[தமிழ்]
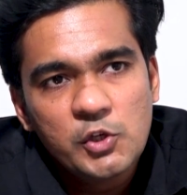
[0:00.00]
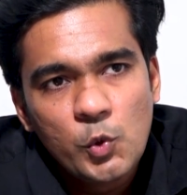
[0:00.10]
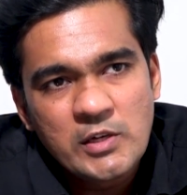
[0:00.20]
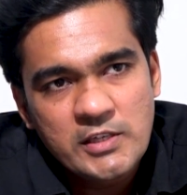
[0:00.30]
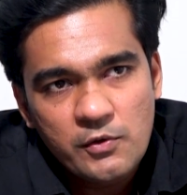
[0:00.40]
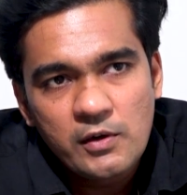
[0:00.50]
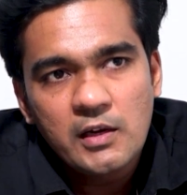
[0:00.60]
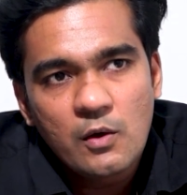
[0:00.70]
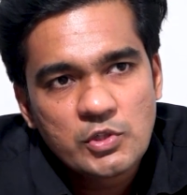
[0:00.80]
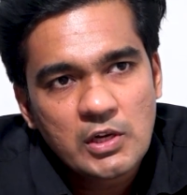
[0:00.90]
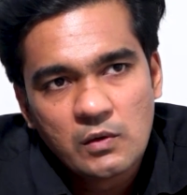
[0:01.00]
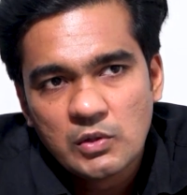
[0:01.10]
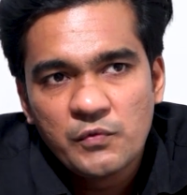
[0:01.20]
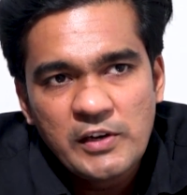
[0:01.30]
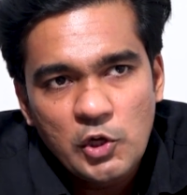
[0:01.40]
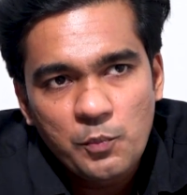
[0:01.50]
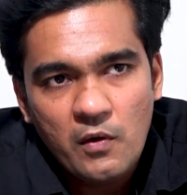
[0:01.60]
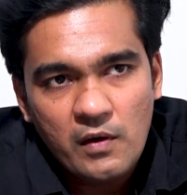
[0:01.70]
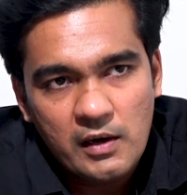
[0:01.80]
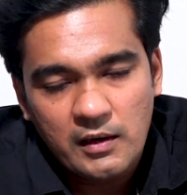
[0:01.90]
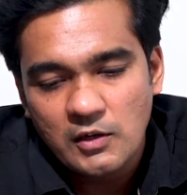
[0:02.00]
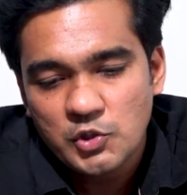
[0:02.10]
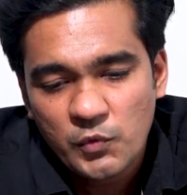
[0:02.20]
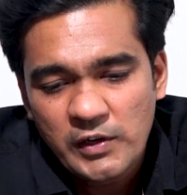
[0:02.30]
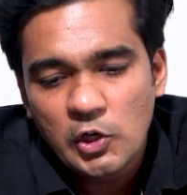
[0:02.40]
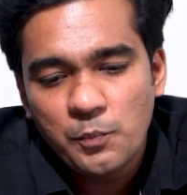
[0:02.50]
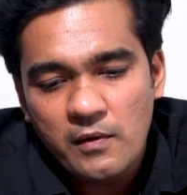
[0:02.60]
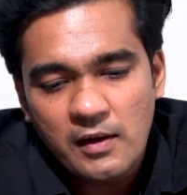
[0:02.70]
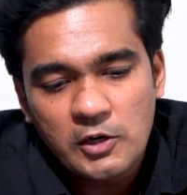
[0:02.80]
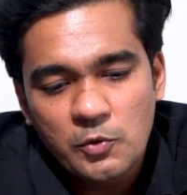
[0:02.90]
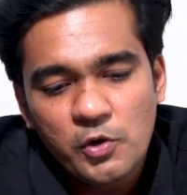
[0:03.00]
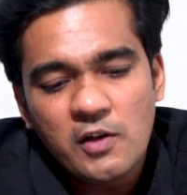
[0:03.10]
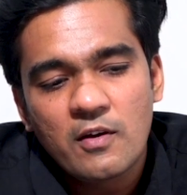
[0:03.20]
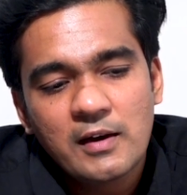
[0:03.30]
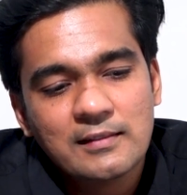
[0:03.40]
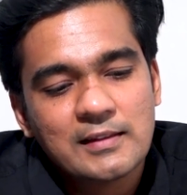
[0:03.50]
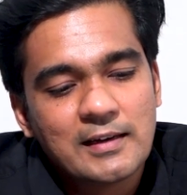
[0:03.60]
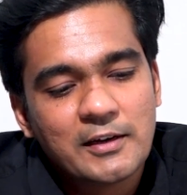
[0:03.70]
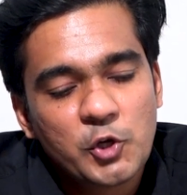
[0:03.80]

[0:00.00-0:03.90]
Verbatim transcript: ஹியூமன் செக்யூரிட்டி கவுன்சிலில் வந்து வீட்டோ பவராக இருக்காங்க ஸோ வீட்டோ பவராக இருக்கும்போது அவங்களுக்கு அந்த